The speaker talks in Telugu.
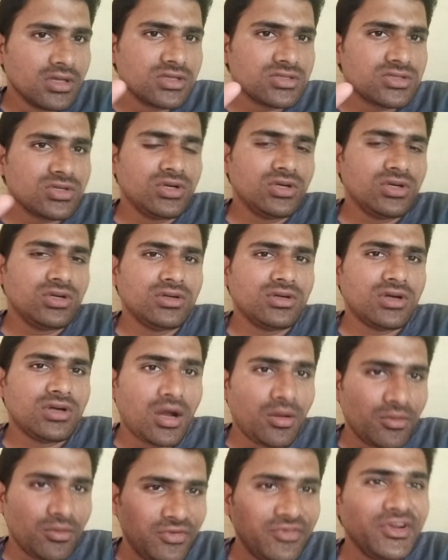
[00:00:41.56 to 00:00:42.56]
సో
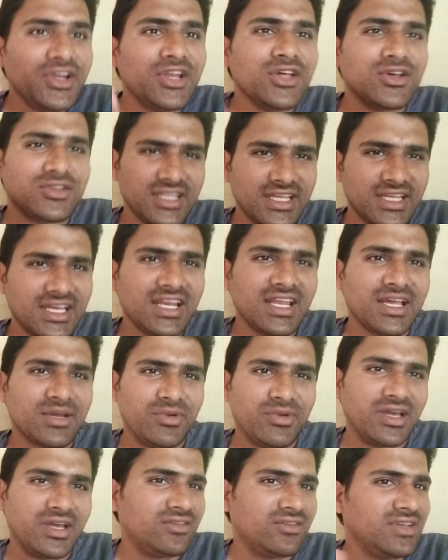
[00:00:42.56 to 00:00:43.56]
వీడియో
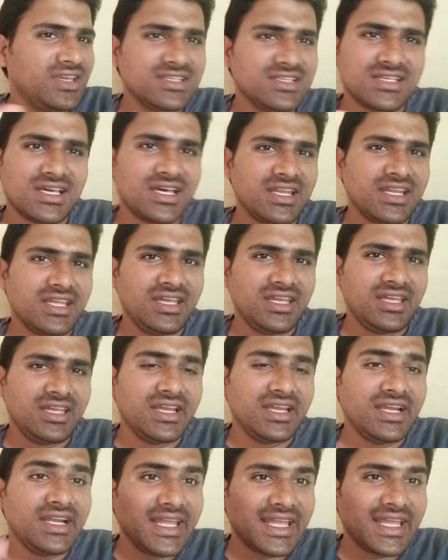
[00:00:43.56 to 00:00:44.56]
తీయలేకపోయాను ఈసారి
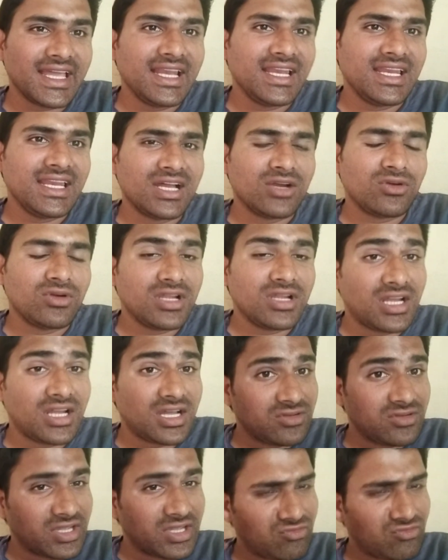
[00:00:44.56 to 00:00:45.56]
ఇంటికి వెళ్ళినా కూడా
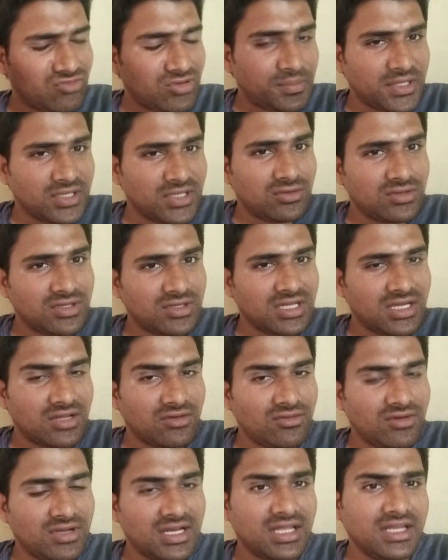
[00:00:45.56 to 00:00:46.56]
నాకు ఎక్కువ పనులు
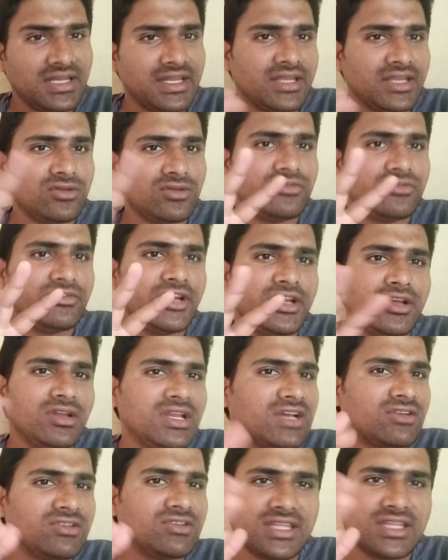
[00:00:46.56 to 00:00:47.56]
ఉండడం వల్ల నేను
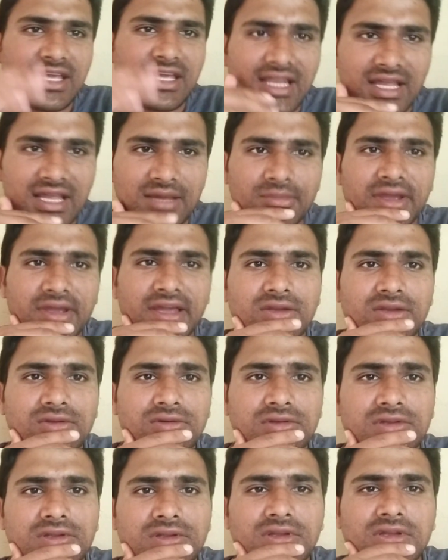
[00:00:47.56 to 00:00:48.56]
వీడియోలు ఎక్కువ తీయలేకపోయాను
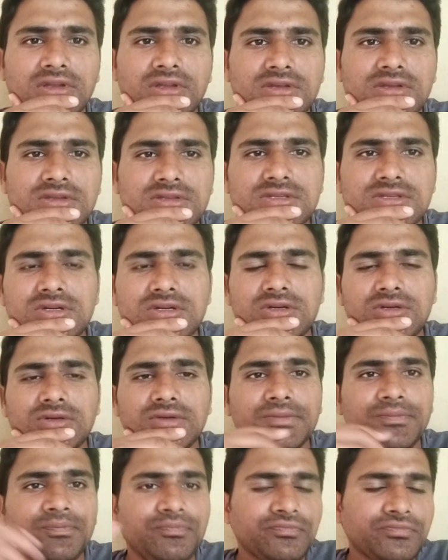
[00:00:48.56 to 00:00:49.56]
సో
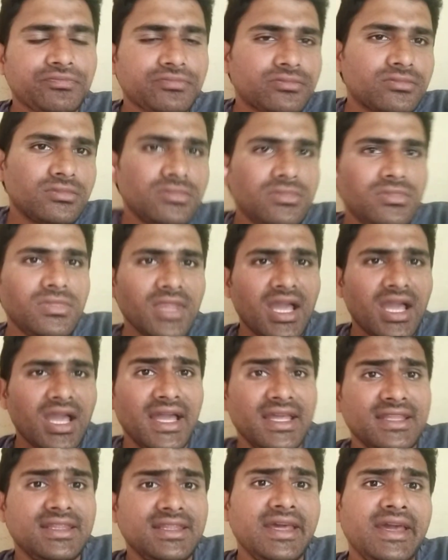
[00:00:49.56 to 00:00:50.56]

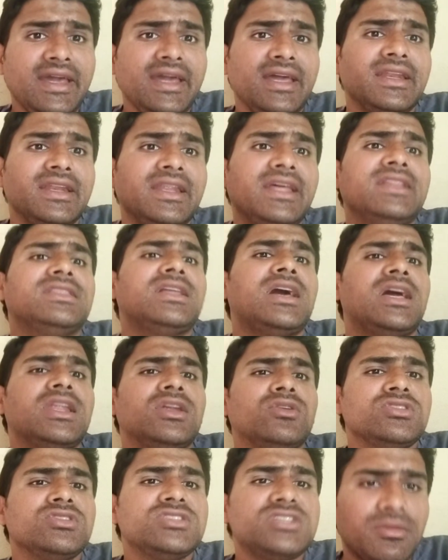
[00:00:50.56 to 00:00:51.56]
అయితే నేను దాని
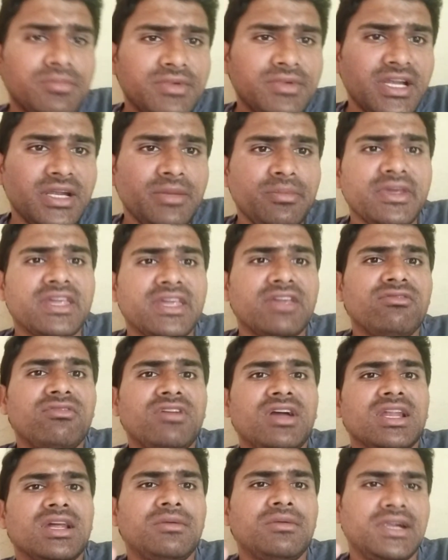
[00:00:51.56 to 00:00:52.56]
గురించి అప్డేట్ మీకు
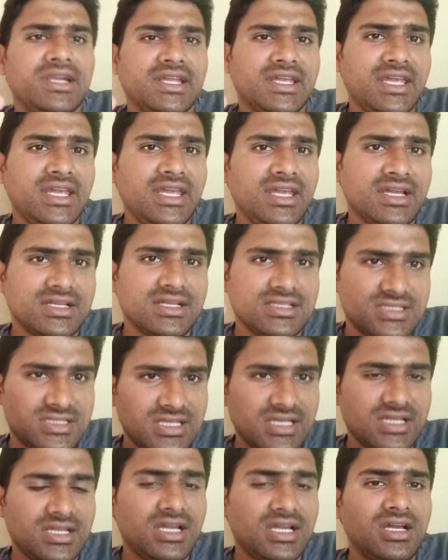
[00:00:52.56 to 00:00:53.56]
ఇవ్వాలి కాబట్టి
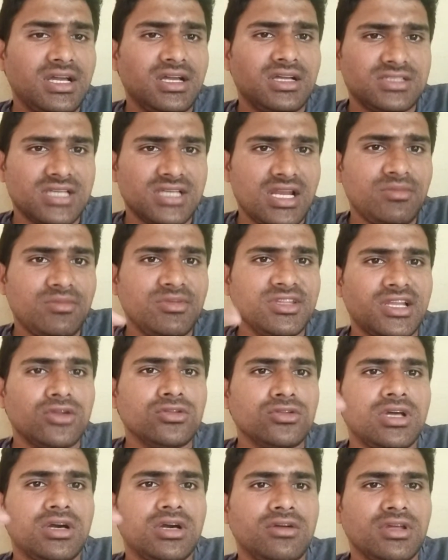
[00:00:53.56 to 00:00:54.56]
ఖచ్చితంగా చాలామంది
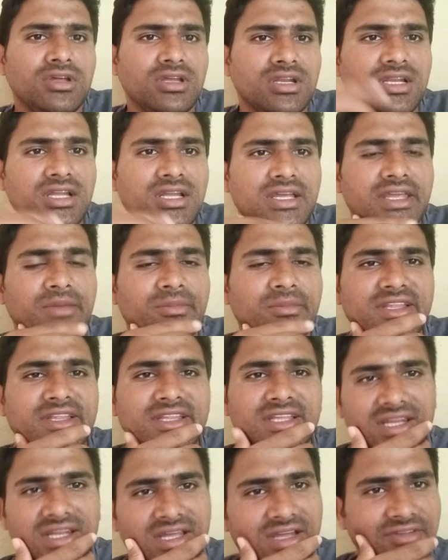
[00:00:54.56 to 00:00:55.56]
అడుగుతూ ఉన్నారు అన్న
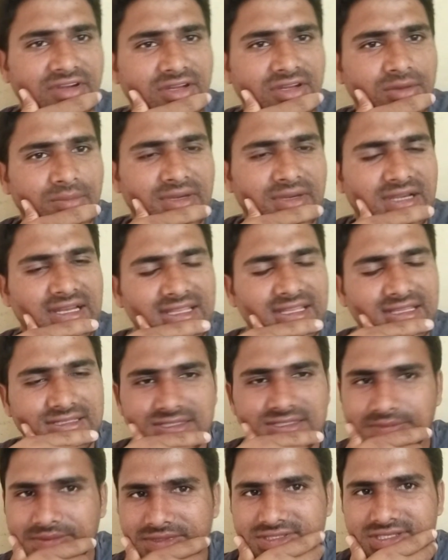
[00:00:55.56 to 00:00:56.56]
ఏమైందన్న ఆ వీడియో
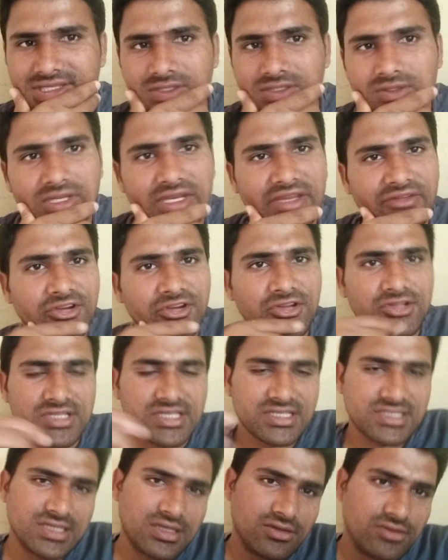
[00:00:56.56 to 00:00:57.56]
పెట్టలేదని చెప్పేసి అందుకనే వీడియో
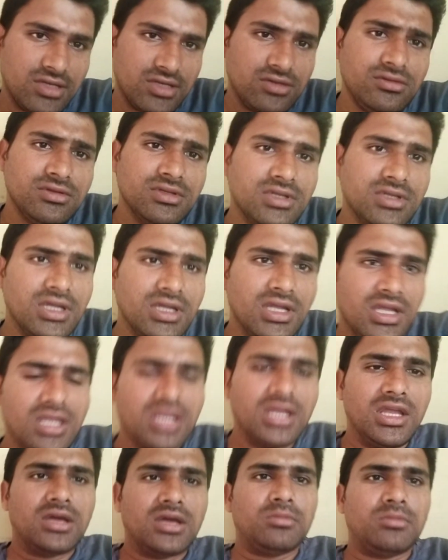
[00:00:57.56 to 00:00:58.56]
చేస్తూ ఉన్నాను
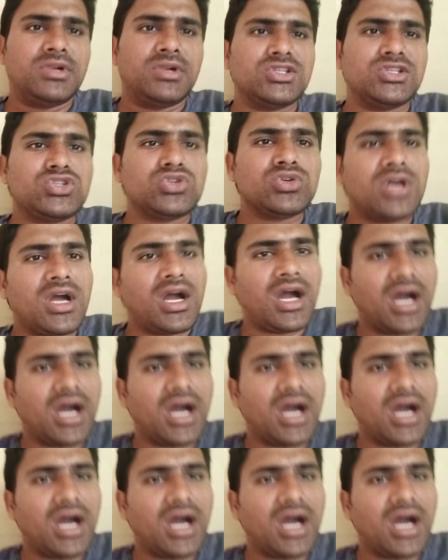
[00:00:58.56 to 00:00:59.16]
బజుకా